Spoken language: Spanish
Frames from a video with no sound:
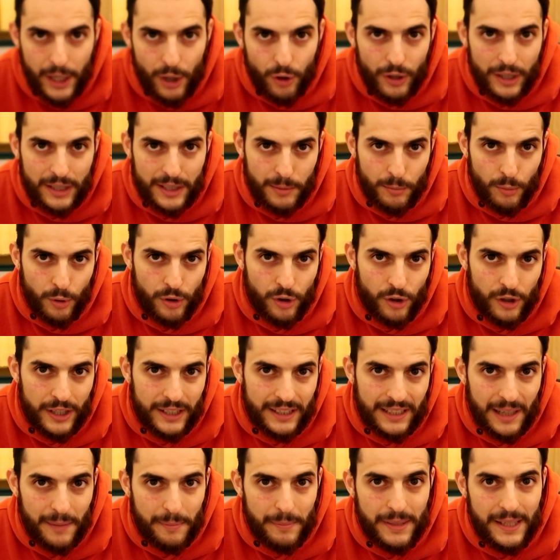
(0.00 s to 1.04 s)
pero las
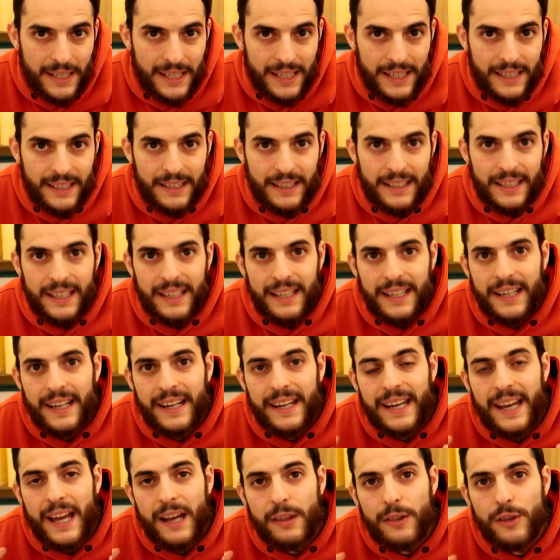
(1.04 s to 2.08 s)
emociones también eh,
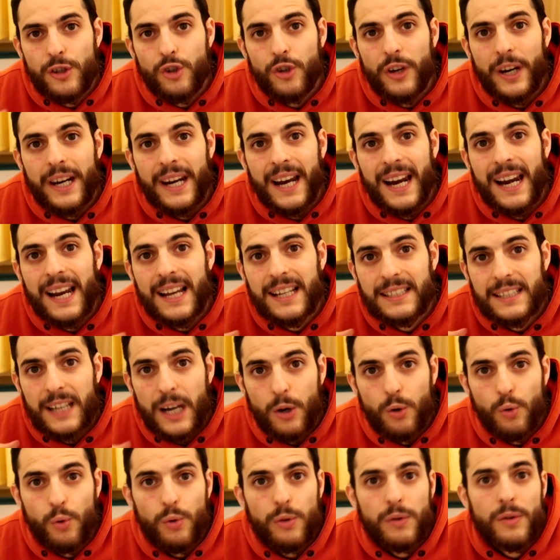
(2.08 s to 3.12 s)
reaccionan a la
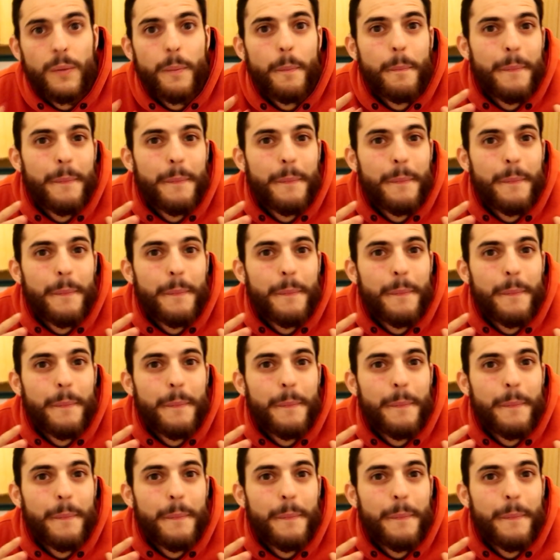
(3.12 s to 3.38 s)
salud